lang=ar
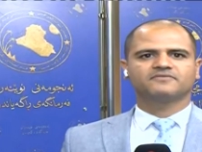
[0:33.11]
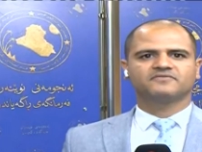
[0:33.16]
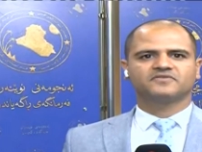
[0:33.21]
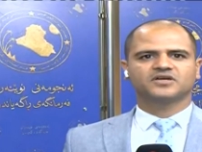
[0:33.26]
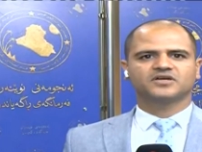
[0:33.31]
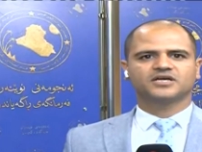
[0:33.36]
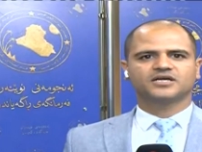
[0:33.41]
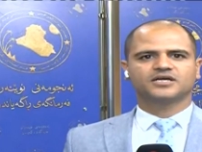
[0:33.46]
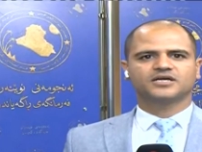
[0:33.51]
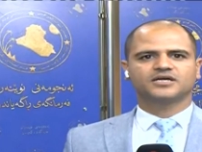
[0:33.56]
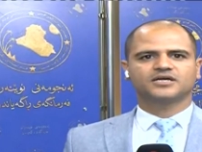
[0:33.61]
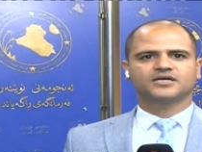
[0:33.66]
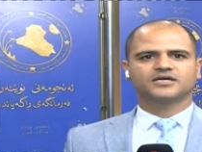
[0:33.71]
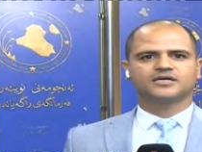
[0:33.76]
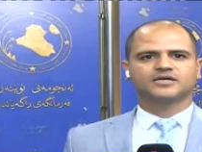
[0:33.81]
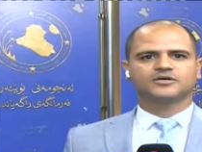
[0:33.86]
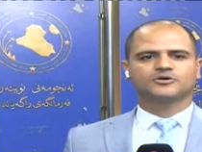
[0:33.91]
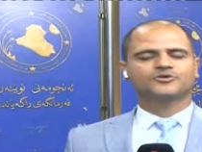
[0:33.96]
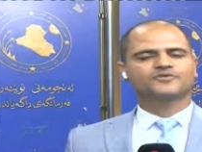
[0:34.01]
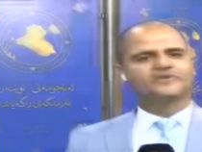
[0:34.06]

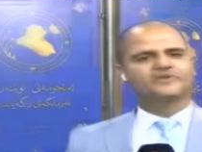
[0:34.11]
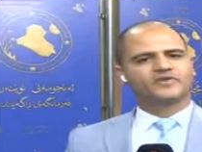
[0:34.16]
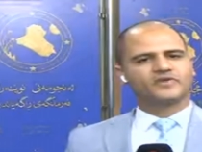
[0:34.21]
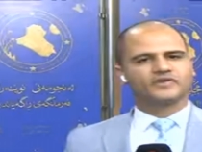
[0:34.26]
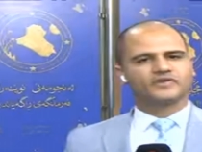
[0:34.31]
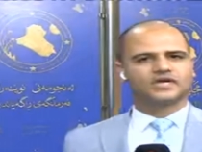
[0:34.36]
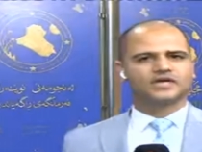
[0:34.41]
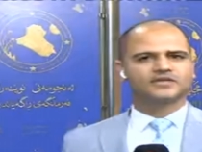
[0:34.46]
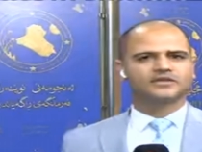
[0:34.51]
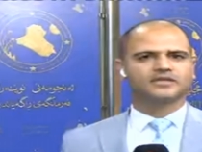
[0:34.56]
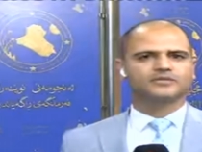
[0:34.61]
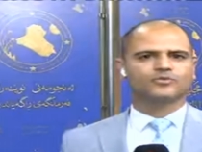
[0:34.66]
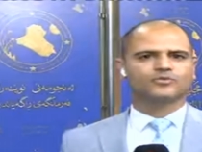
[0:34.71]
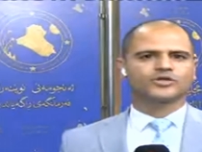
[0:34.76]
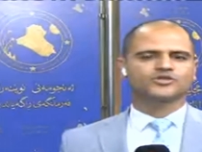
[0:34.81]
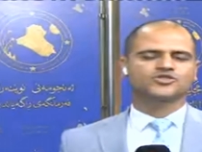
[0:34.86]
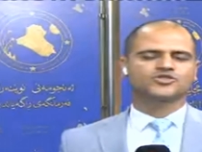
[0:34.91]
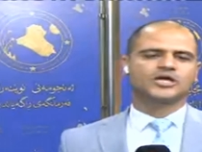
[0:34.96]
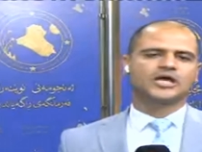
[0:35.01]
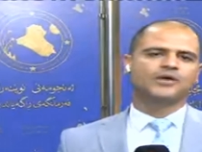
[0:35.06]
فرفضت هذه
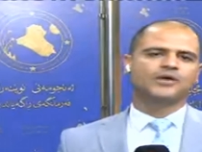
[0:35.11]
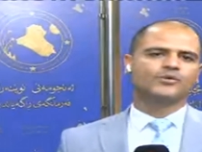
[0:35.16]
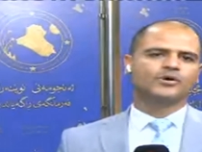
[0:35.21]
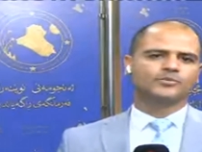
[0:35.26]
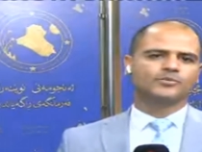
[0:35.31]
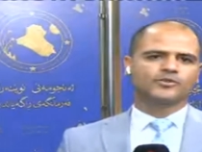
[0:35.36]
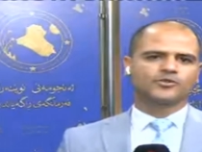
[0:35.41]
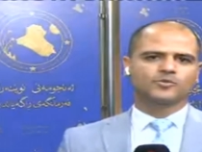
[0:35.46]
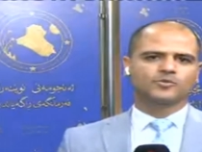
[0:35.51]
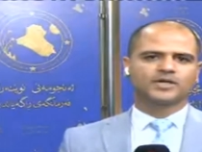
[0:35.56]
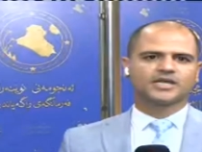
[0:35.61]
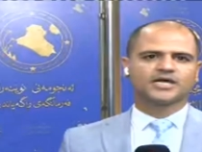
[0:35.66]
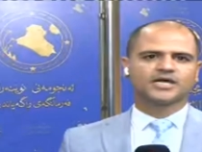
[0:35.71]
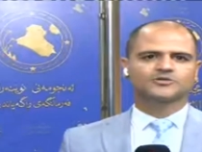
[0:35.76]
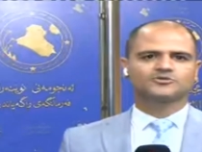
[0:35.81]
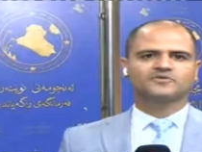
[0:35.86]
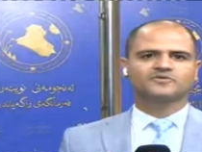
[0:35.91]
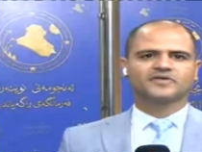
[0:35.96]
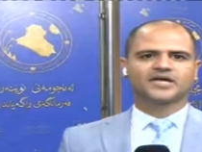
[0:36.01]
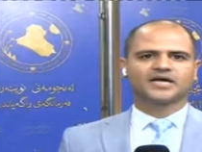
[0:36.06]
المرشحة ومن ثم
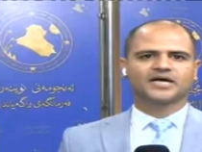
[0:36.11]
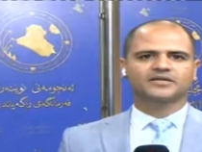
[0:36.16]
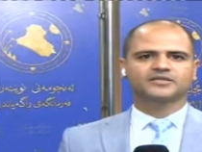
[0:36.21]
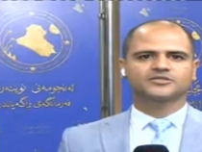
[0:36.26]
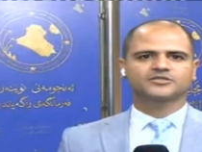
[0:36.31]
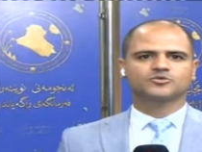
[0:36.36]
الآن دفعت